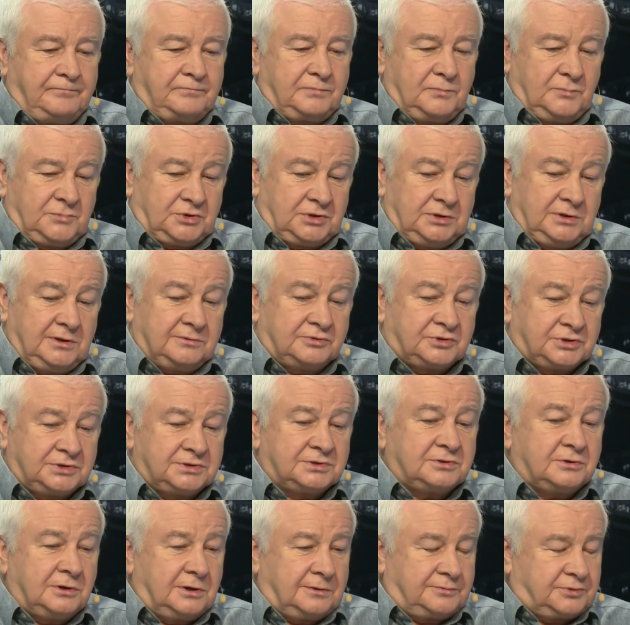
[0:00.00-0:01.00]
może nie
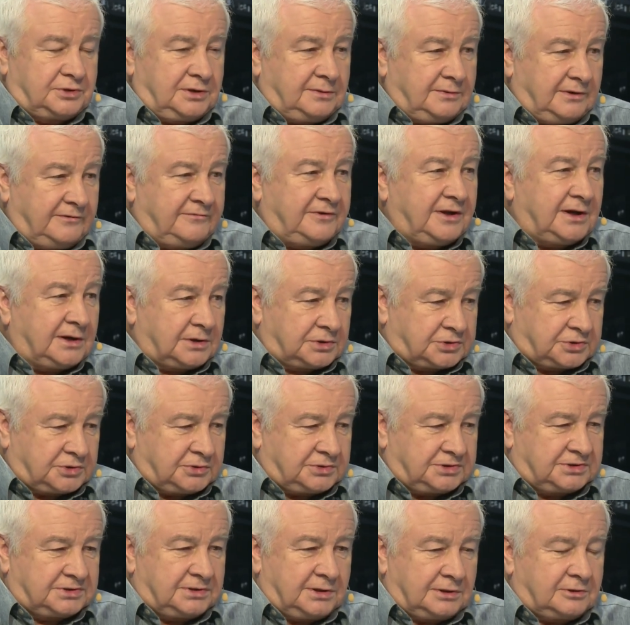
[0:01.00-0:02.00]
wszystko, ale przynajmniej
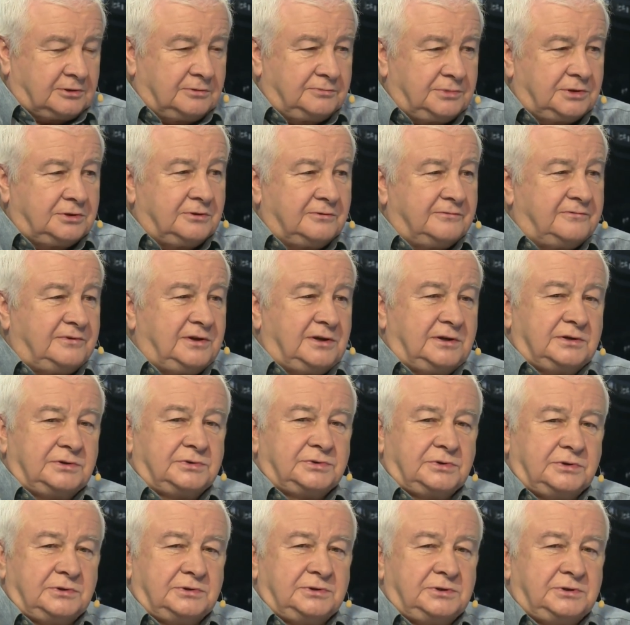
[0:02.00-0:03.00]
większość, znakomitą
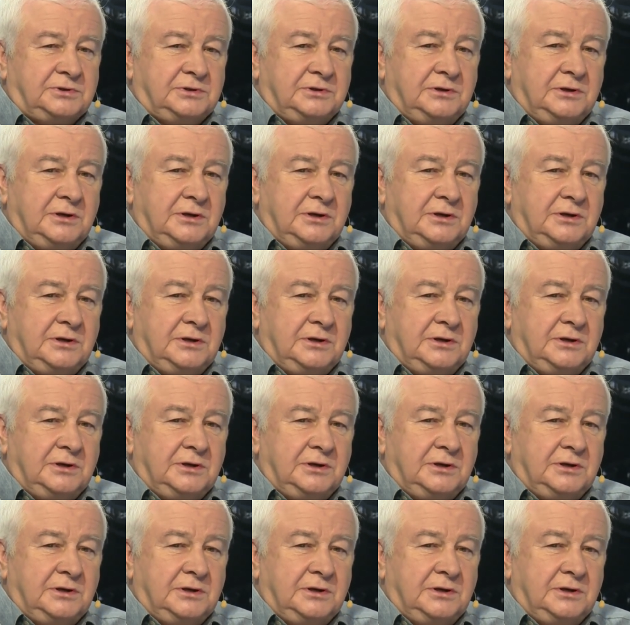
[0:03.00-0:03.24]
większość.